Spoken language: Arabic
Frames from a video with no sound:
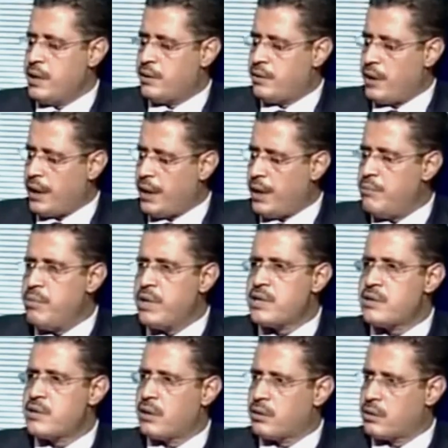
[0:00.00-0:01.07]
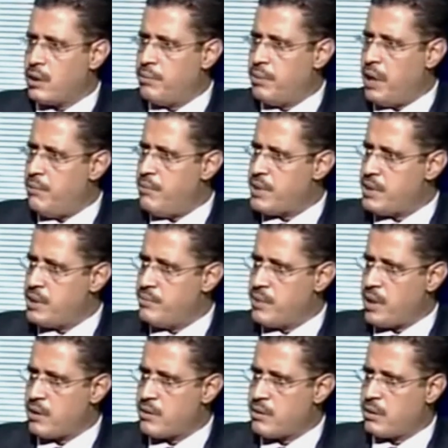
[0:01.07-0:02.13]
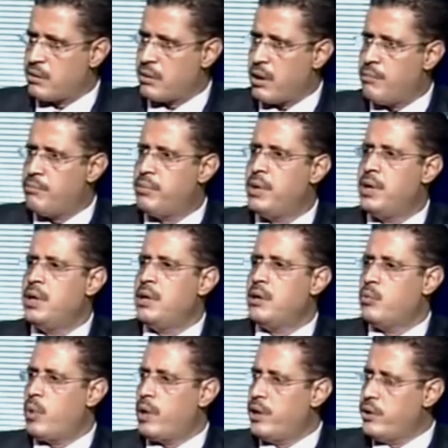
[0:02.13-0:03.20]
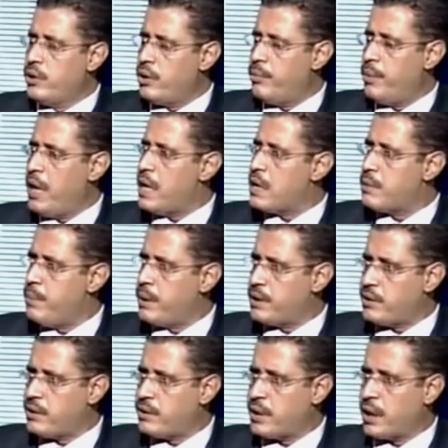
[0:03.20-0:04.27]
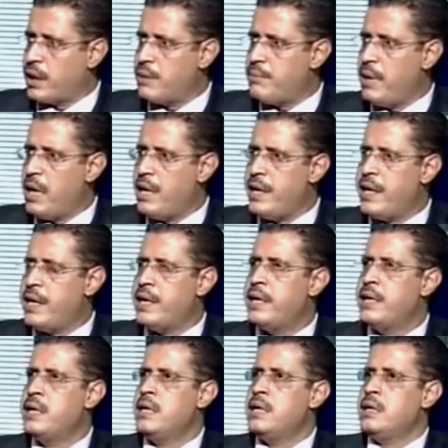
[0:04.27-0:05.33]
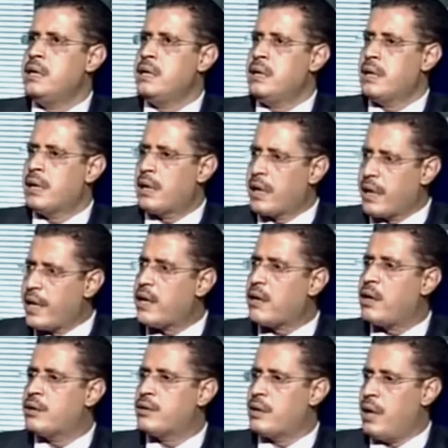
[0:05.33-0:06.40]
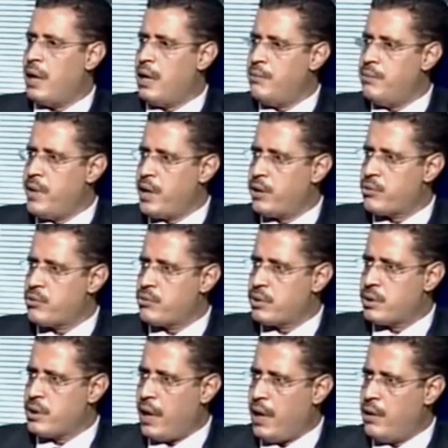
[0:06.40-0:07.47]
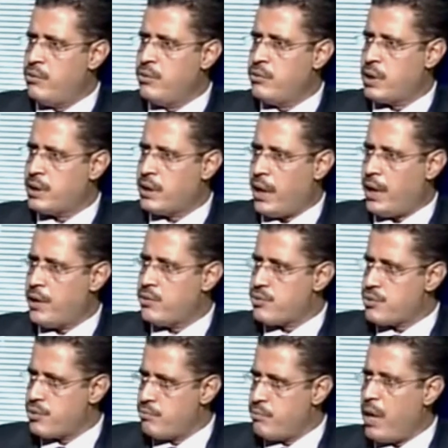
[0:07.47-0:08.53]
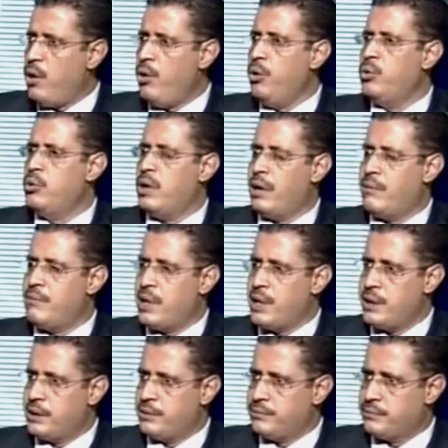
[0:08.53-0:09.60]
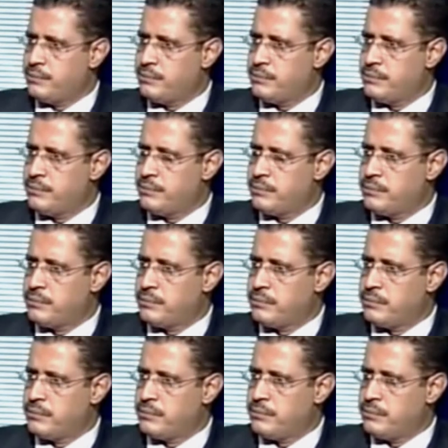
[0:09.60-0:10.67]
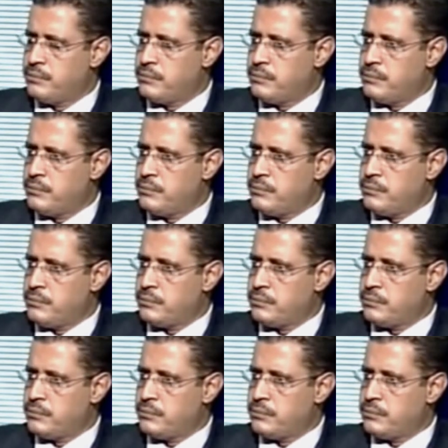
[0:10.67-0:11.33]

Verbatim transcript: يتجه من استقطاب إلى مزيد من الاستقطاب ولنخبة أثبتت التجربة أنها غير قادرة على بناء جسور التعاون والتعايش ما الحلول العملية؟ نعم وطبعا أنا أولا